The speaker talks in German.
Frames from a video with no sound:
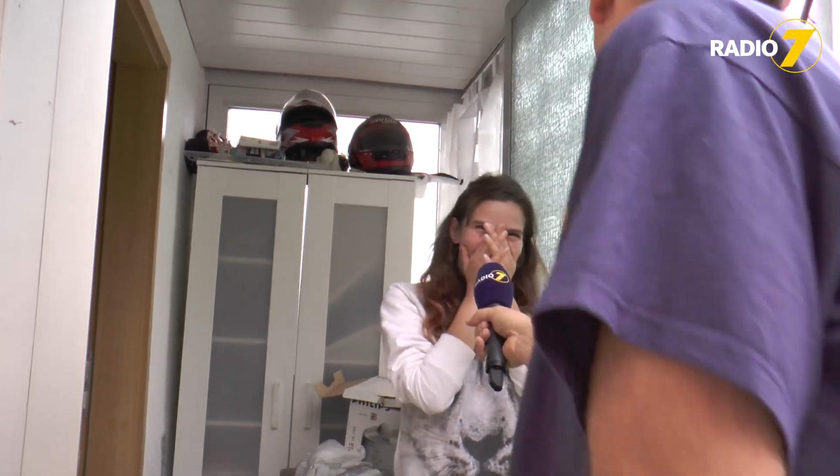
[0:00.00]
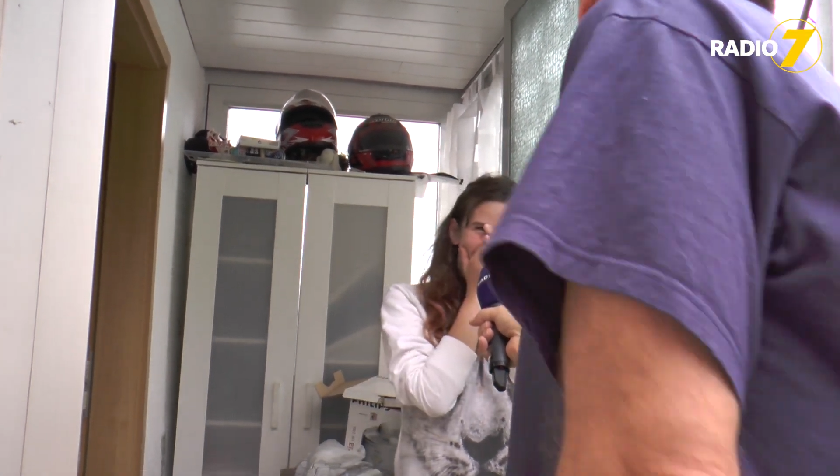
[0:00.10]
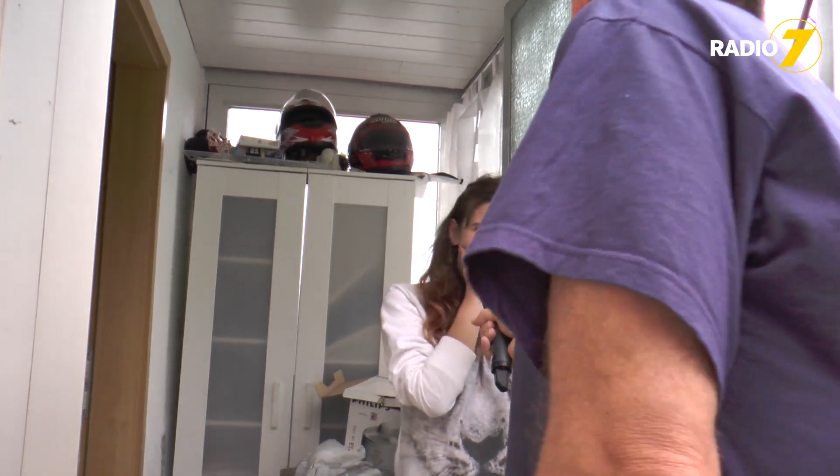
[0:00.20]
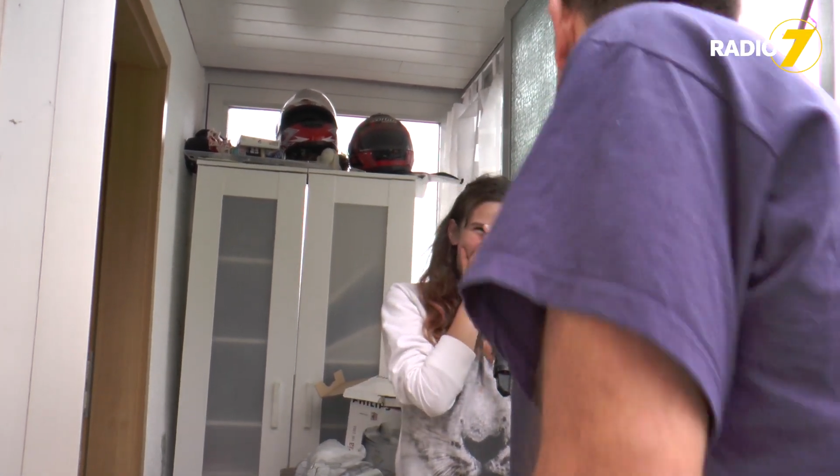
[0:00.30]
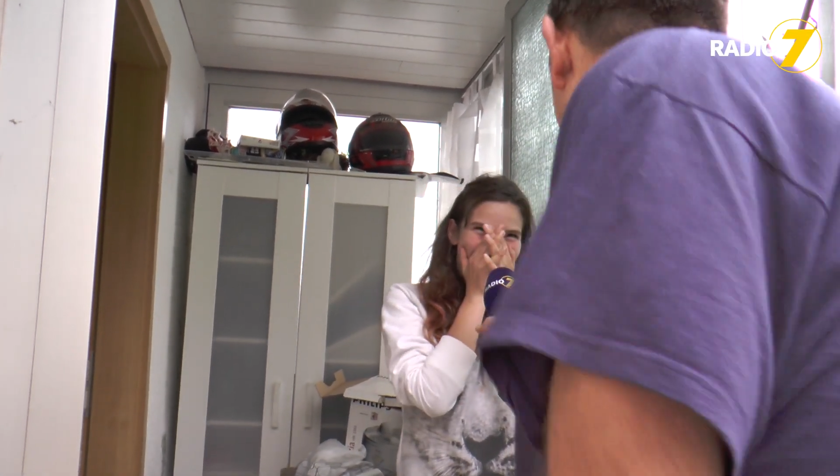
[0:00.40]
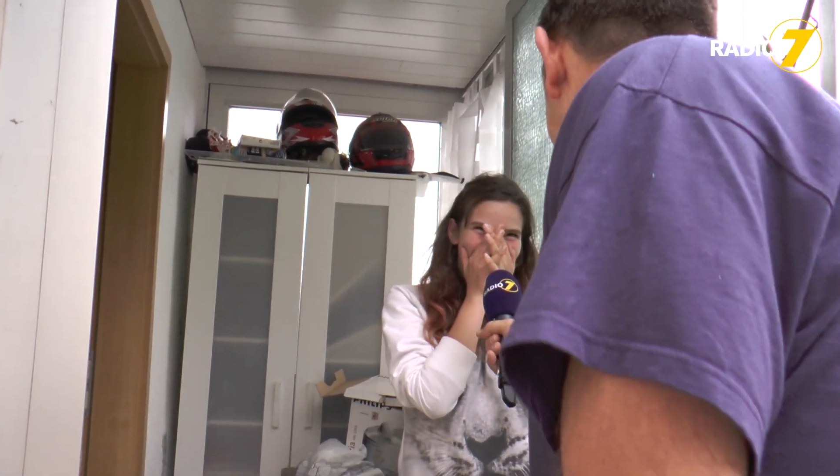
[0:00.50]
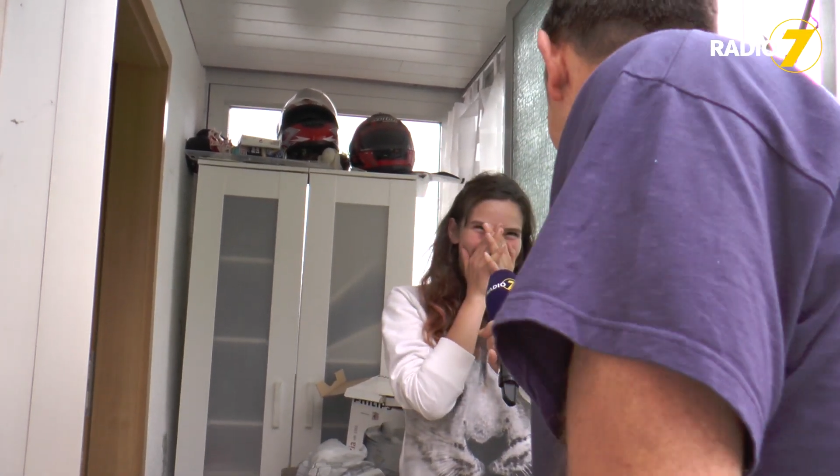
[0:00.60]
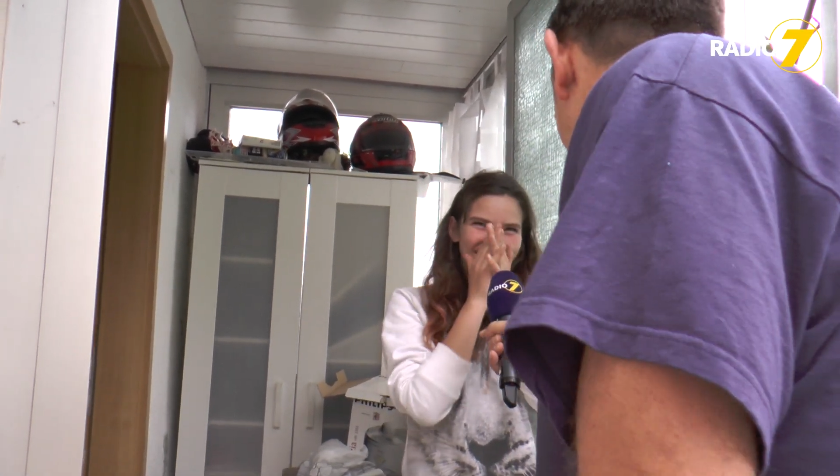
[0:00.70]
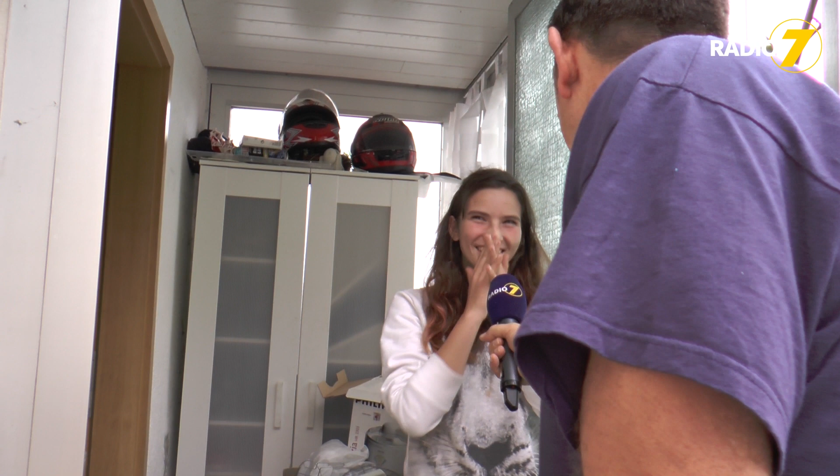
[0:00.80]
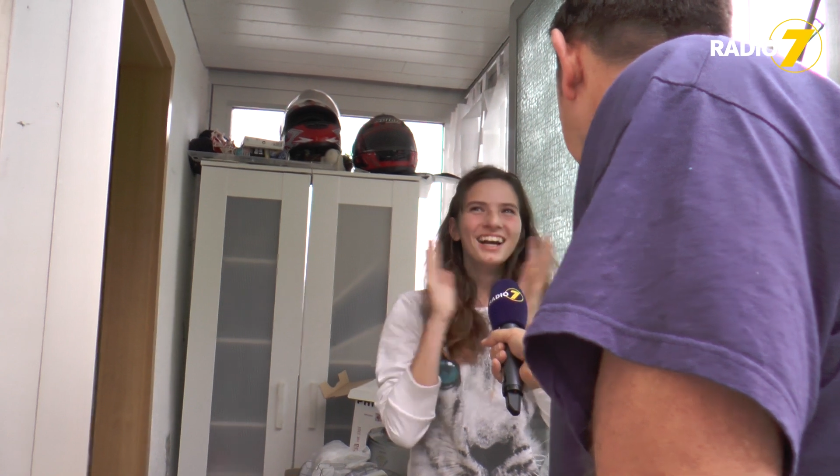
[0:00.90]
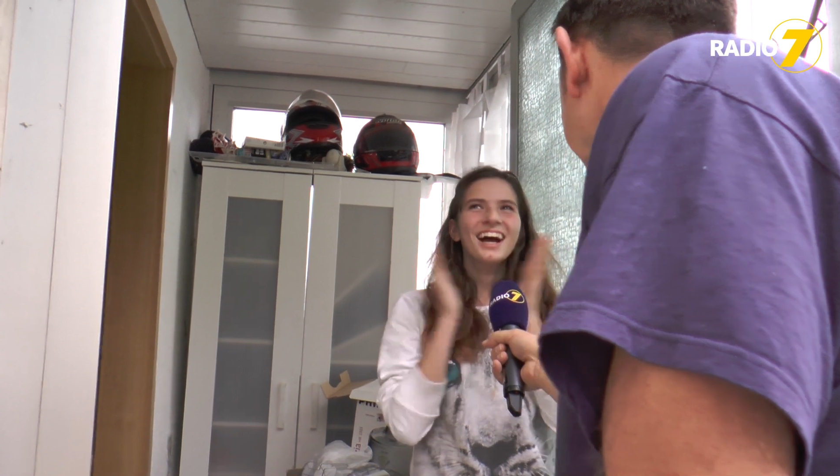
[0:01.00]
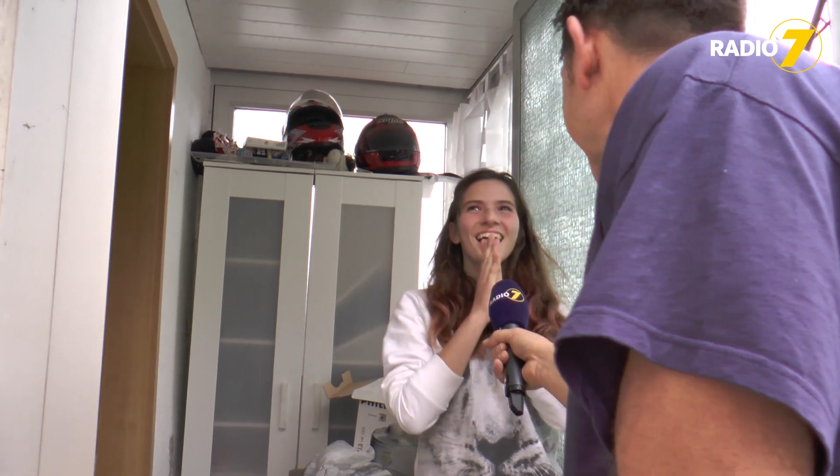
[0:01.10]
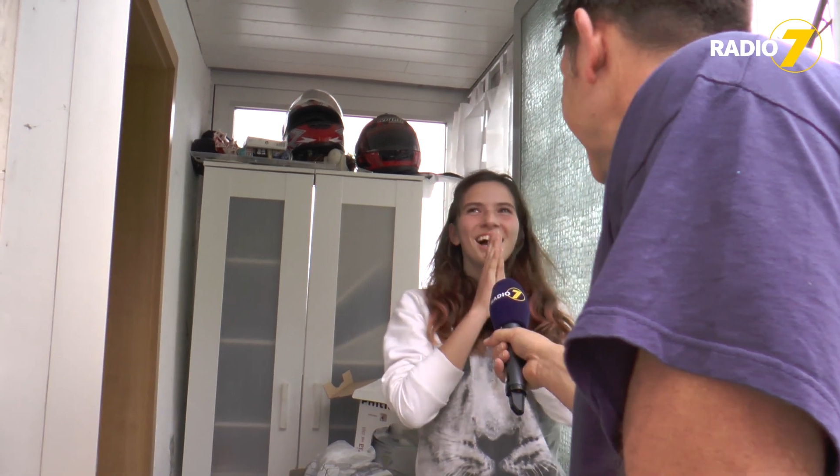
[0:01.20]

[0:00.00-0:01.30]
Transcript: Du brauchst gar nichts sagen.